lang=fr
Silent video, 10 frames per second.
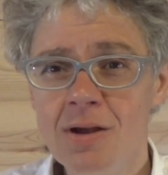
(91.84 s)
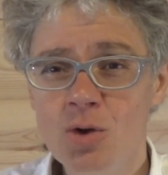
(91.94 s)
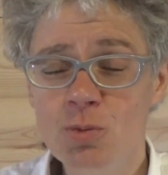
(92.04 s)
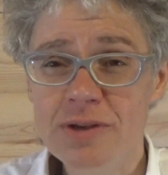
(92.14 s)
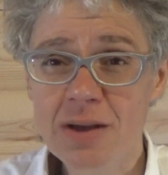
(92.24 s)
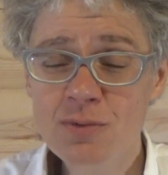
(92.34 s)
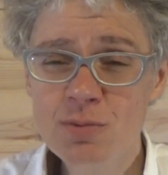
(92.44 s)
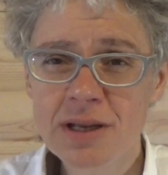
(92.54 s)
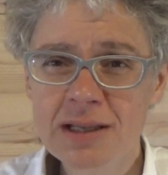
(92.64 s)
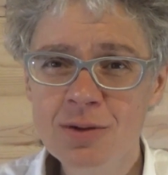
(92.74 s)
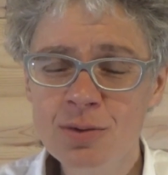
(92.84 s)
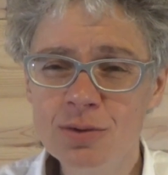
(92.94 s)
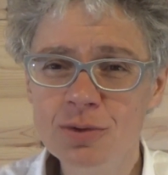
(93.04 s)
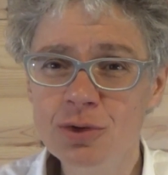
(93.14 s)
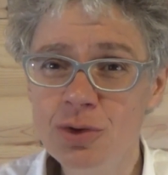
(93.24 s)
Observons
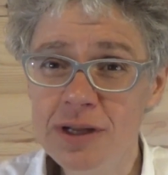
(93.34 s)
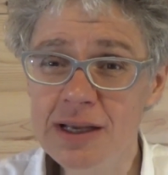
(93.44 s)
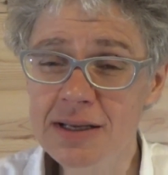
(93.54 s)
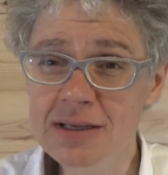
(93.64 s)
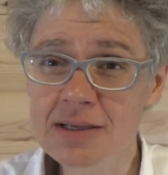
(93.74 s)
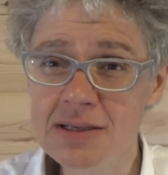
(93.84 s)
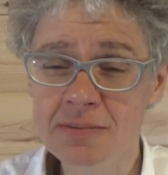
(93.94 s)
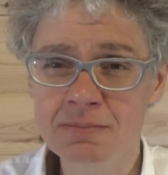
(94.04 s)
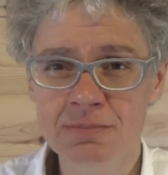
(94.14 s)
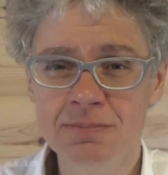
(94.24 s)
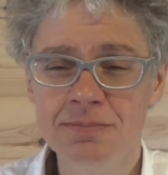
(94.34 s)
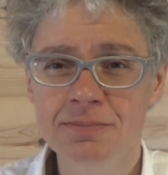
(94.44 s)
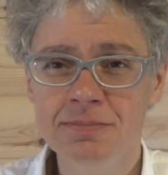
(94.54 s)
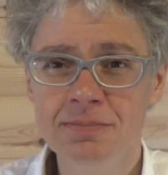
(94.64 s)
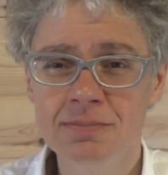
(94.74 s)
maintenant dans l'Église,
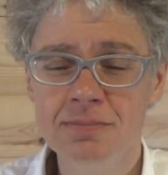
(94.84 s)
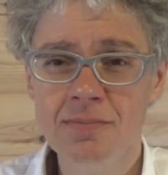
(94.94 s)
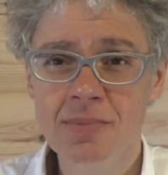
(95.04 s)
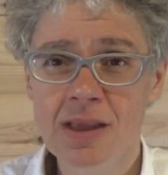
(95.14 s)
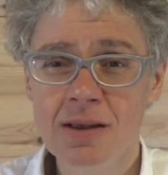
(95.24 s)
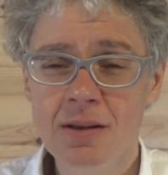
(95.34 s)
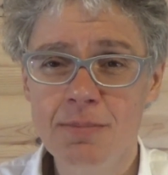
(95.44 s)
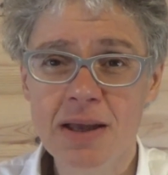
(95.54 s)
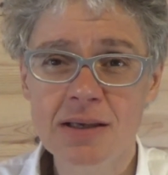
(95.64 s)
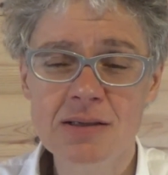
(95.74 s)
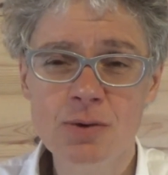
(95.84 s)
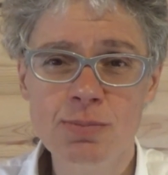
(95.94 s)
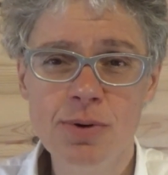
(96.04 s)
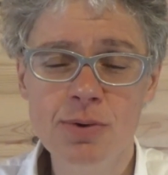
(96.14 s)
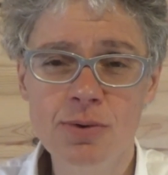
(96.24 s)
par
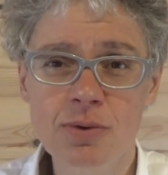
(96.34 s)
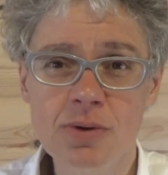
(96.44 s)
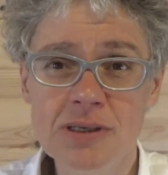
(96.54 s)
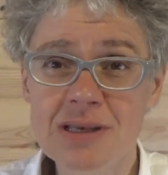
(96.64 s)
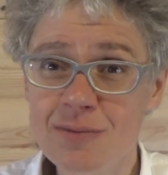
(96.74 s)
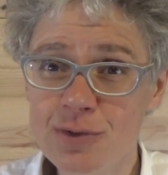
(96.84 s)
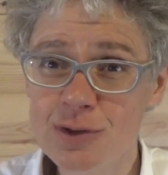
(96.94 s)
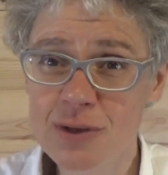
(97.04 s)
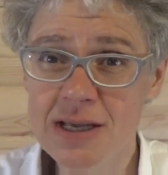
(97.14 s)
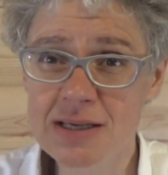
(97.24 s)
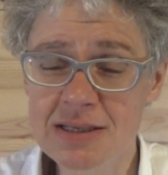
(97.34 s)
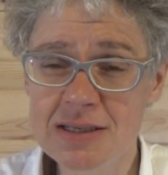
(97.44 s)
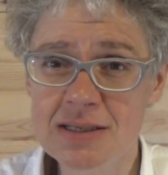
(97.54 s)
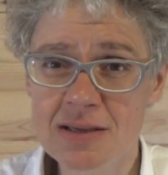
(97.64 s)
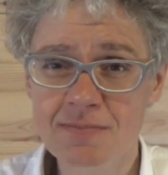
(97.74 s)
exemple Saint François
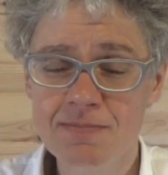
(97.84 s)
d'Assise.